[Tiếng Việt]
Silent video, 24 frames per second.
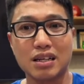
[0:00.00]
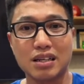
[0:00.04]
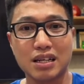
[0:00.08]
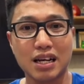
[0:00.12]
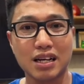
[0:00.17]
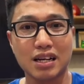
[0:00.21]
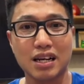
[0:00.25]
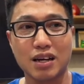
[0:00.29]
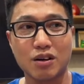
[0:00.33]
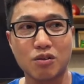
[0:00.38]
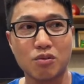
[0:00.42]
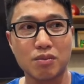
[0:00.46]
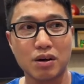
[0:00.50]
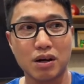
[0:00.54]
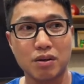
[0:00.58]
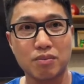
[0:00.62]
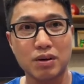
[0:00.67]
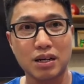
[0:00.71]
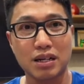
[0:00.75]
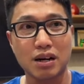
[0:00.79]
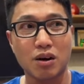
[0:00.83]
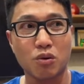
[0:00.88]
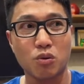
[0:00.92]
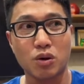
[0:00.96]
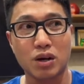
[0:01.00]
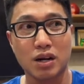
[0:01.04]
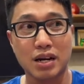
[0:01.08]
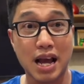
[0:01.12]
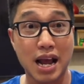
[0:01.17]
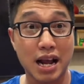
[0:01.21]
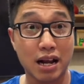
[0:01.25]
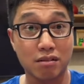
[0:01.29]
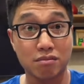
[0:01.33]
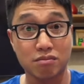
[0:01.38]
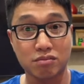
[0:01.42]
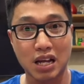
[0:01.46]
cái kiểu mà bắt đầu là
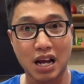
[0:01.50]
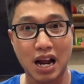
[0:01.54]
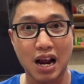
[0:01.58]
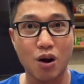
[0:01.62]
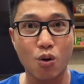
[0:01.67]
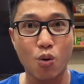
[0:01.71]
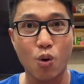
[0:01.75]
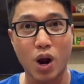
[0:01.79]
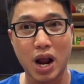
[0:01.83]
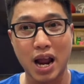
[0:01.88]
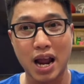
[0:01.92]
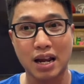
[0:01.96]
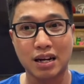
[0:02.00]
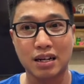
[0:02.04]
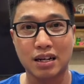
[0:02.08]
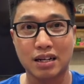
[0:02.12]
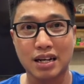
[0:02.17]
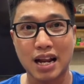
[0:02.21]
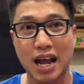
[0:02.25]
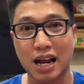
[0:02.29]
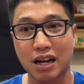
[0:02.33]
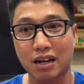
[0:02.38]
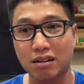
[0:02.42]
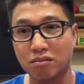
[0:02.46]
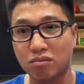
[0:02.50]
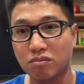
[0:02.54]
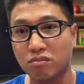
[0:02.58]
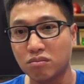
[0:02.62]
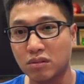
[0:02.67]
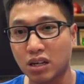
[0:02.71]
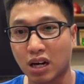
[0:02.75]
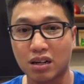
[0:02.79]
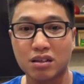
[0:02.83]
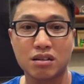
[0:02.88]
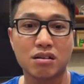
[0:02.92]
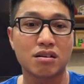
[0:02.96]
đang thăng hoa nè, đang
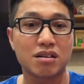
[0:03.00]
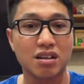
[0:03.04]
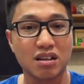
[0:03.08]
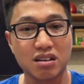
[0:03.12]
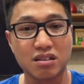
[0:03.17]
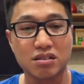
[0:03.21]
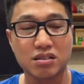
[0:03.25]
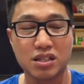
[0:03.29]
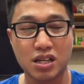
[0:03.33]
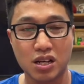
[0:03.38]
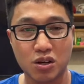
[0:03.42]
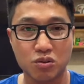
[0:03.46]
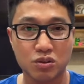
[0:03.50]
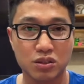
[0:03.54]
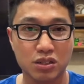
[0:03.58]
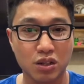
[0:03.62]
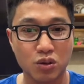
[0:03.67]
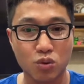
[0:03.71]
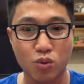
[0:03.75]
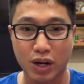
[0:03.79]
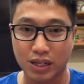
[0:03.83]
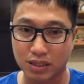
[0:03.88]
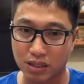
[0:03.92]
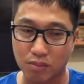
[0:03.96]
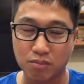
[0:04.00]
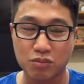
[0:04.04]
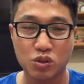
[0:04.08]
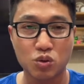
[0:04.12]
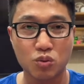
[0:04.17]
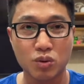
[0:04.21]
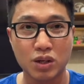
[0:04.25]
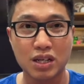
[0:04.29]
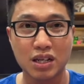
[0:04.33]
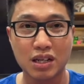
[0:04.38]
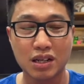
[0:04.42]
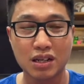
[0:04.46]
nhận được rất là nhiều sự quan tâm
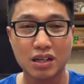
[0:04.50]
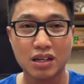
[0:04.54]
chú ý,